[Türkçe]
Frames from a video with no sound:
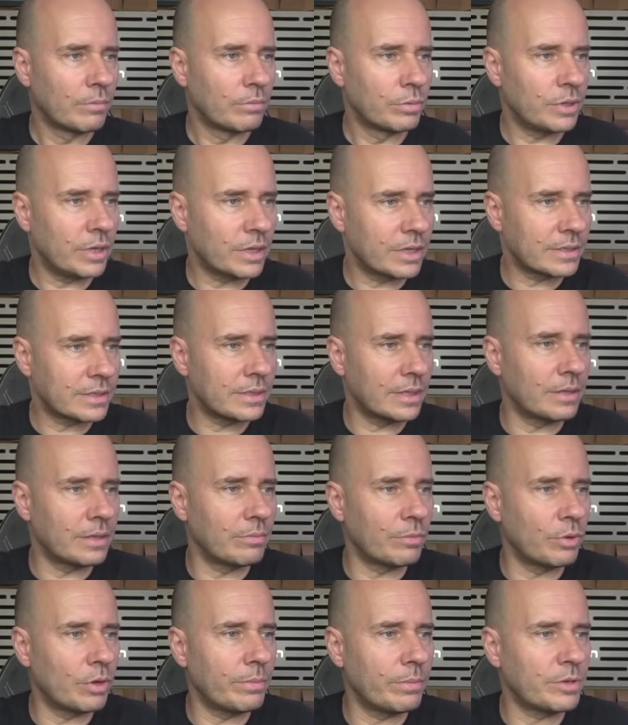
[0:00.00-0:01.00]
Bu ne kız
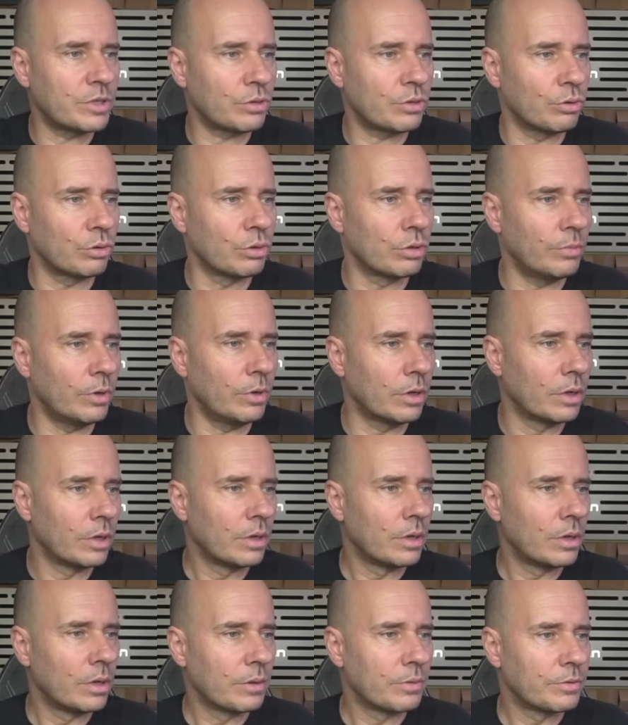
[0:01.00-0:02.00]
dedim böyle bir şey olur mu?
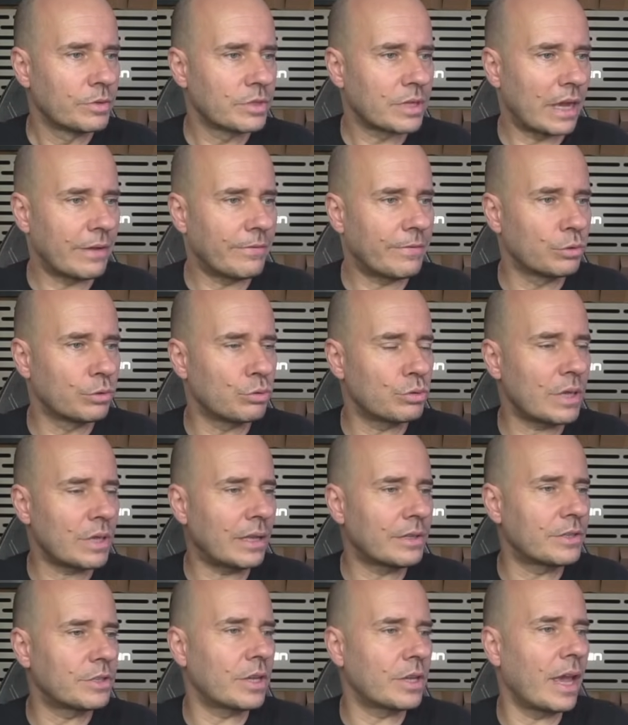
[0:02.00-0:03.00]
Sayfanı
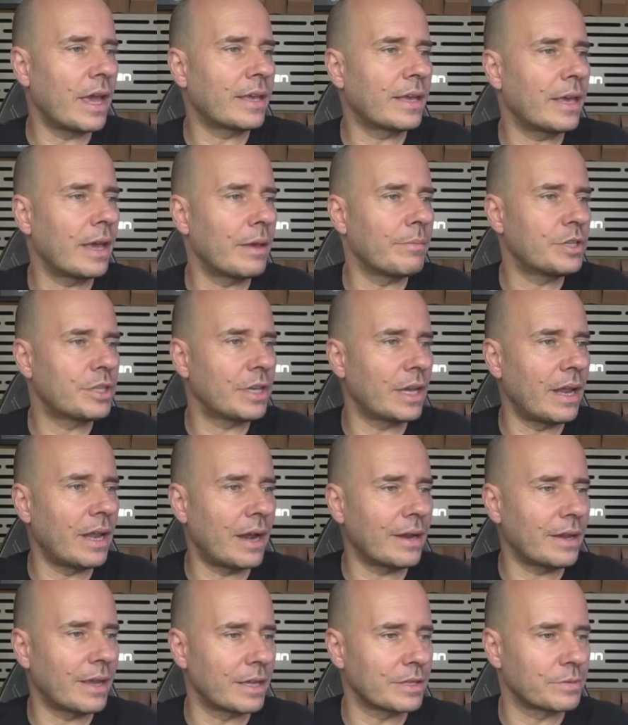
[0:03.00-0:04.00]
düzelt. ŞK bir
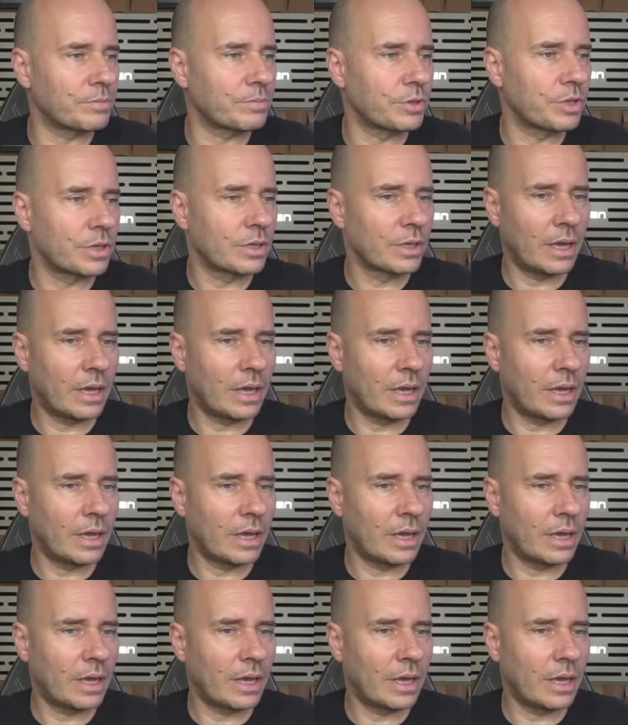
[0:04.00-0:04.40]
şeyler yazmış.